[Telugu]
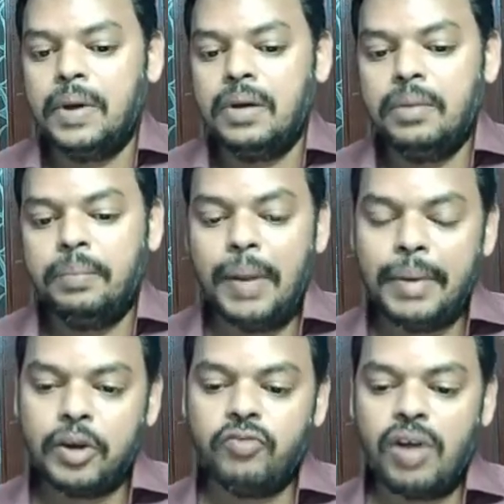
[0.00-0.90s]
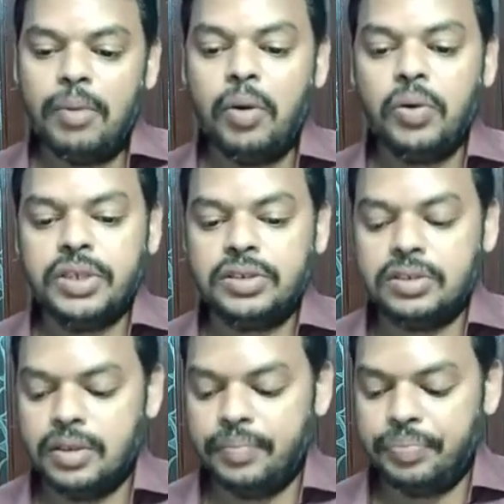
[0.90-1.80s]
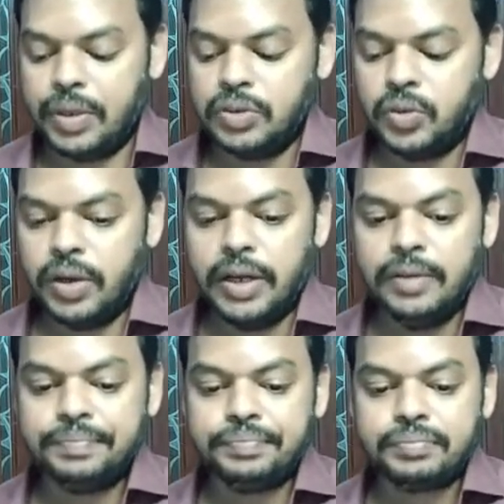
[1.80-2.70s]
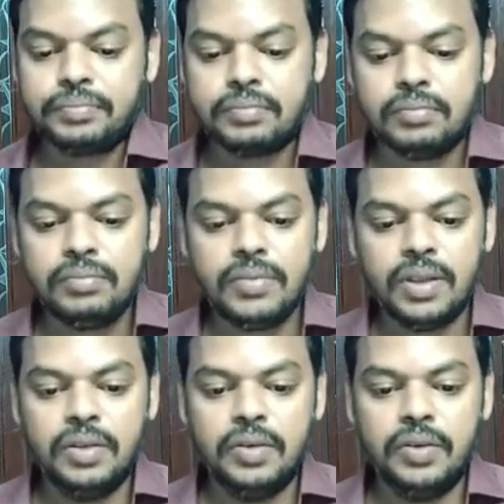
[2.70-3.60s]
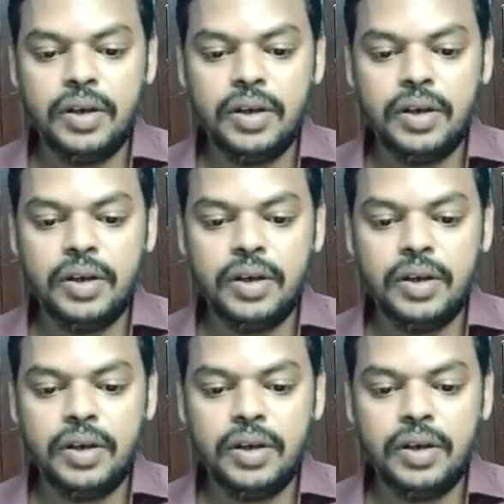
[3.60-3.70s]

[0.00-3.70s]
పీబై క్యూ ఫామ్లోకి వచ్చేస్తుంది చూడండి ఇదిగోండి